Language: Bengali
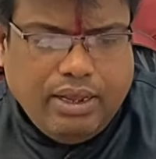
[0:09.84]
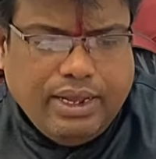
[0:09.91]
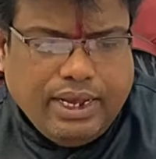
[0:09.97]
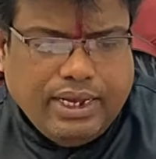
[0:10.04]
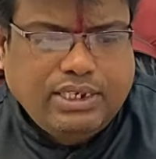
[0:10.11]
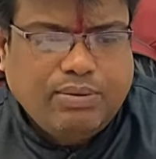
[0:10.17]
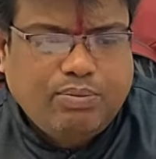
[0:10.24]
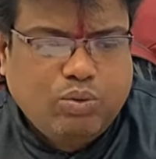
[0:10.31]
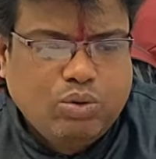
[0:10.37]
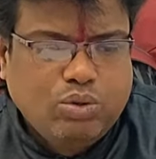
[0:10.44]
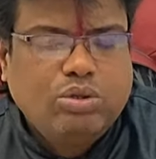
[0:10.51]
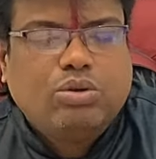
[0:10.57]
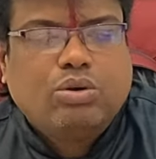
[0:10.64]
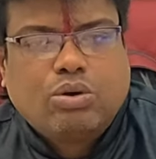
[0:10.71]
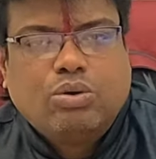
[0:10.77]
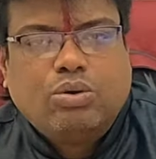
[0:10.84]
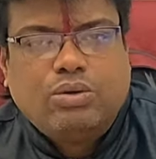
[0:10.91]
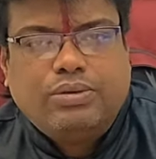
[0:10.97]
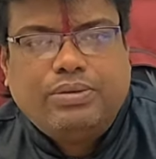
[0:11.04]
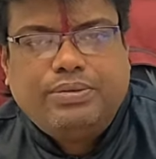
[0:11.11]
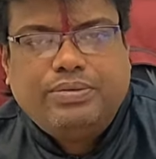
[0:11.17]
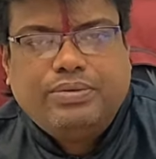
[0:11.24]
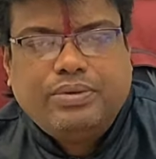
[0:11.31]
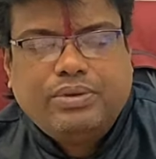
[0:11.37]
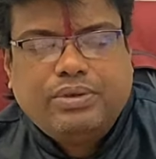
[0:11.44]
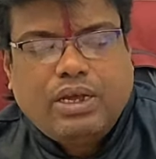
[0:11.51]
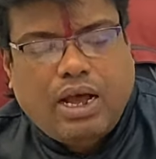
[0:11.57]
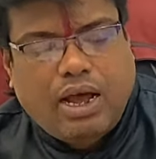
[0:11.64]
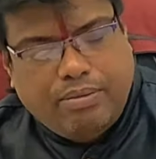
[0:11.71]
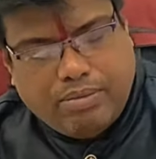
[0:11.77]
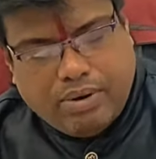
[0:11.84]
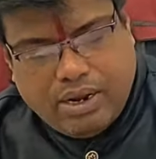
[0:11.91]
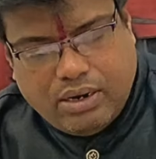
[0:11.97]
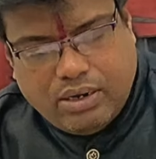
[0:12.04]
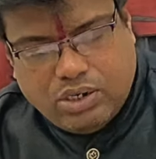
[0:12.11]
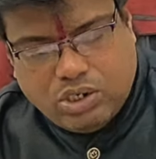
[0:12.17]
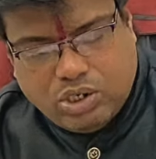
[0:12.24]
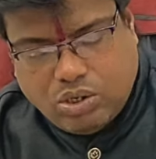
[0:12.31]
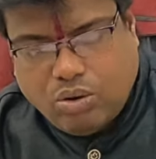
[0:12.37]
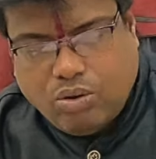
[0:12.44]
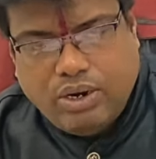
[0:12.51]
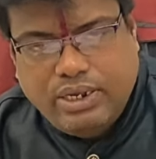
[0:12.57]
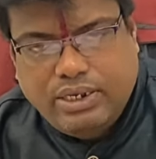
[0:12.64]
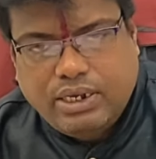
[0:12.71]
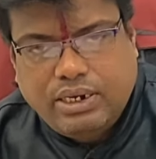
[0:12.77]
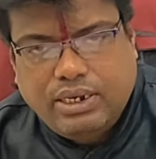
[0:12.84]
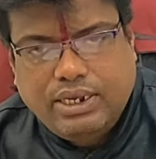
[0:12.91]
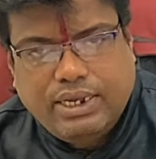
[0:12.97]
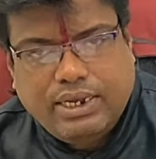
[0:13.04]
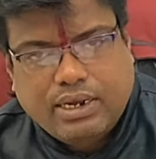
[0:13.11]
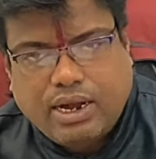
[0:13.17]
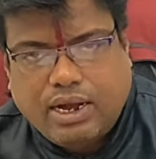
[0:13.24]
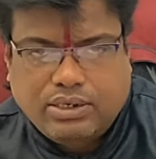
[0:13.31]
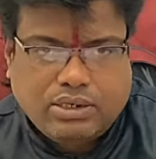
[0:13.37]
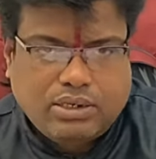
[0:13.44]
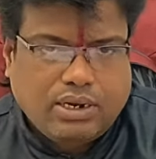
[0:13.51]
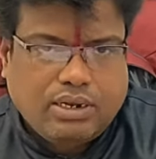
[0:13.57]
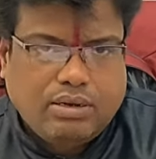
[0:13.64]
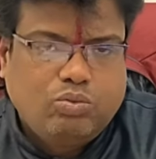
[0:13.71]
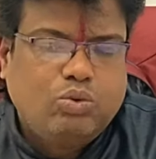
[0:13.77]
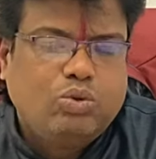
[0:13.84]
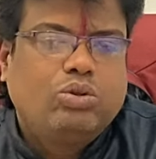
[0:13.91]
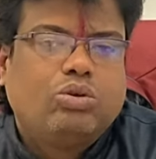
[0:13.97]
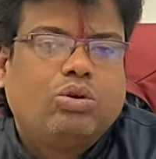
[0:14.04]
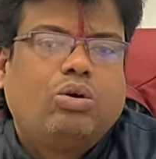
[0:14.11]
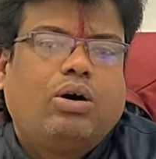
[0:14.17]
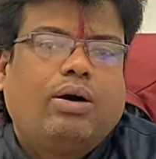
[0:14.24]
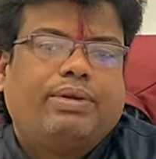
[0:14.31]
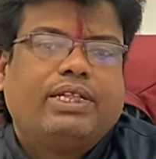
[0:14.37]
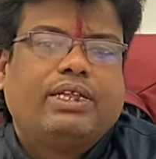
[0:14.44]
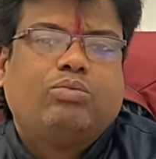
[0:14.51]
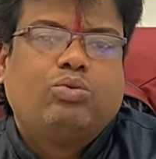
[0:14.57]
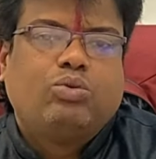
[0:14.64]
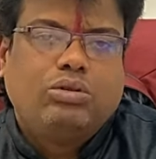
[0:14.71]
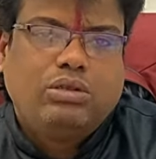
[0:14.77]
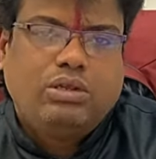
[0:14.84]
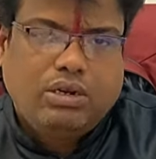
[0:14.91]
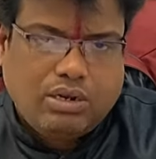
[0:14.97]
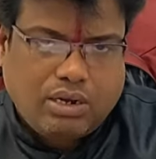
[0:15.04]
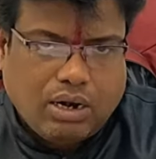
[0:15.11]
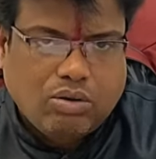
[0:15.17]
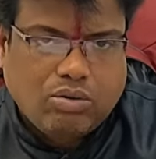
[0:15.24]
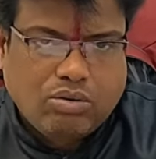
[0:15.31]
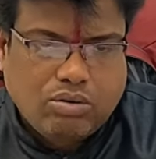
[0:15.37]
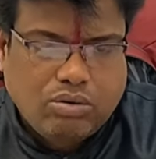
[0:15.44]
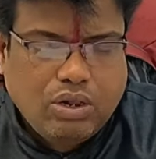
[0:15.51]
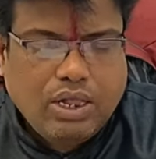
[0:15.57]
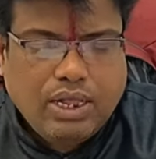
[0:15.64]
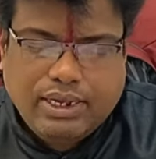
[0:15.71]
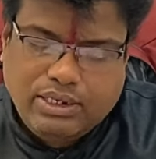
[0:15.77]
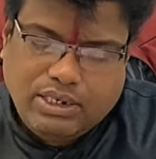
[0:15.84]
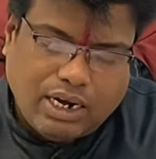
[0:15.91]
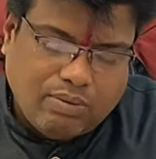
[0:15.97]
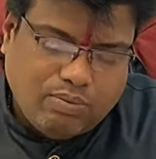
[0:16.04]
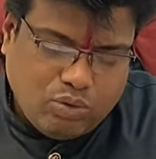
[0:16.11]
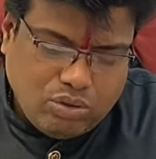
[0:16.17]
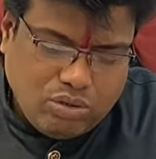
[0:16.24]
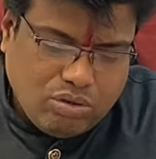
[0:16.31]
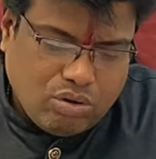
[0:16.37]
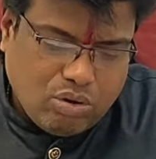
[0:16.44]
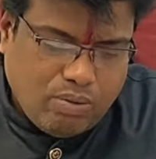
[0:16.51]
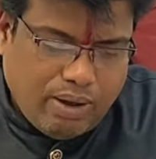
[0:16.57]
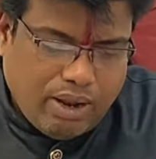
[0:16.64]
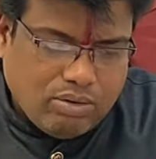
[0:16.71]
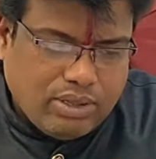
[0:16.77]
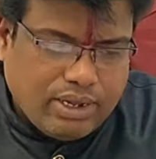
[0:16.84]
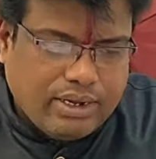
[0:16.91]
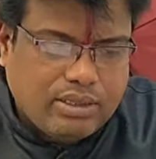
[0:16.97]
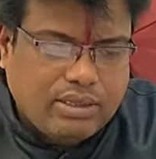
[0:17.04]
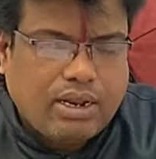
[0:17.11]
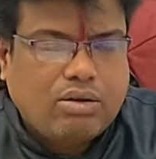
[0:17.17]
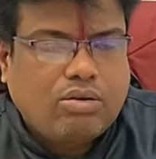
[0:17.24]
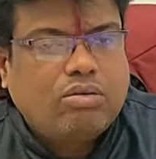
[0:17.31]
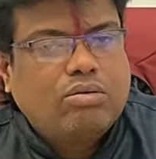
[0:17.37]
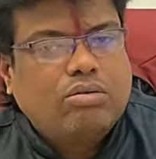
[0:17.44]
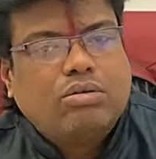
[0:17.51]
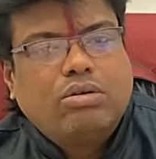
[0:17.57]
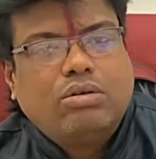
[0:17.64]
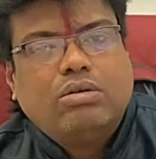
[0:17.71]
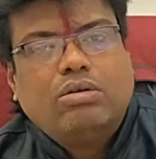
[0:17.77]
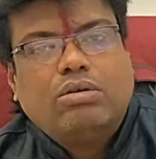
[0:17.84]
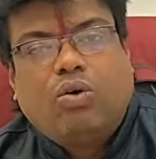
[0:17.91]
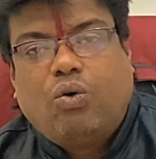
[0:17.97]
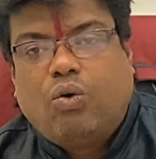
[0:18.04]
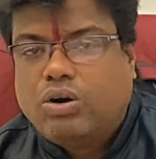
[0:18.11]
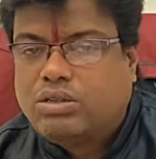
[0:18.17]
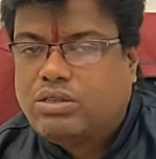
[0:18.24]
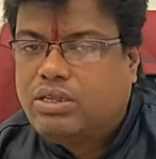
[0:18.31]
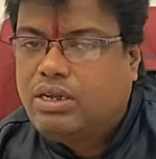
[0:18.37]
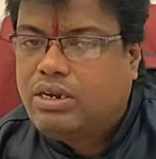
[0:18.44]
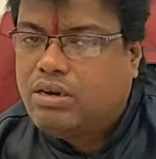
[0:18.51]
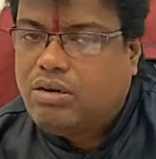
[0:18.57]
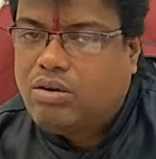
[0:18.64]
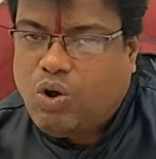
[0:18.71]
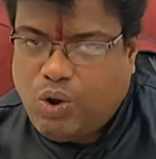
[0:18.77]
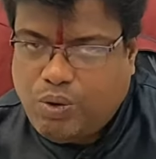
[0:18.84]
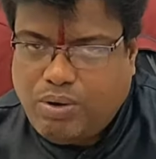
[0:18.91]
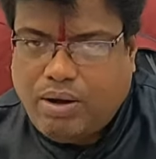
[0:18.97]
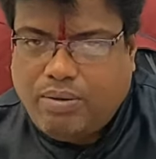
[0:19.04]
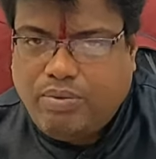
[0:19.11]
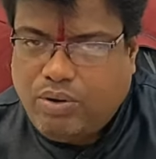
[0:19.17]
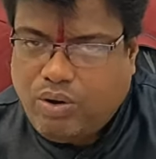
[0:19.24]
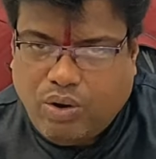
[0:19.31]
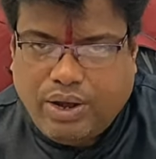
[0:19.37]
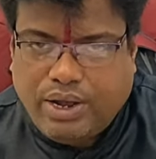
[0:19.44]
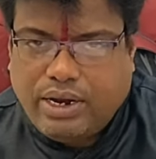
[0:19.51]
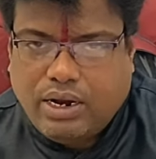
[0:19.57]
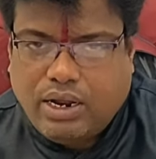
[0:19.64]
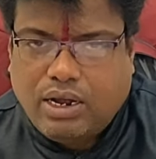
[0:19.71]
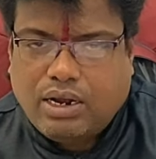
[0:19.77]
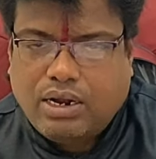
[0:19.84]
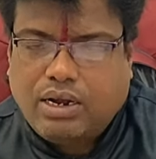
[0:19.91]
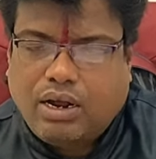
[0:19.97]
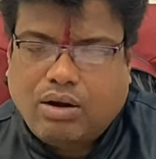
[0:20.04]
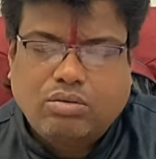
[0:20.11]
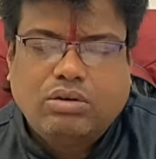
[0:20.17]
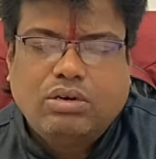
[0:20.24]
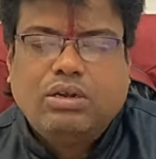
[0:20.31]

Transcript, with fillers: এই যে বুধ গ্রহ আমরা সকলেই জানি এর কাজটা কি বুধ গ্রহ আমাদের বুদ্ধির কারক গ্রহ যার বুধ গ্রহ ভালো থাকে তার কখনো অর্থের অভাব হয় না কারণ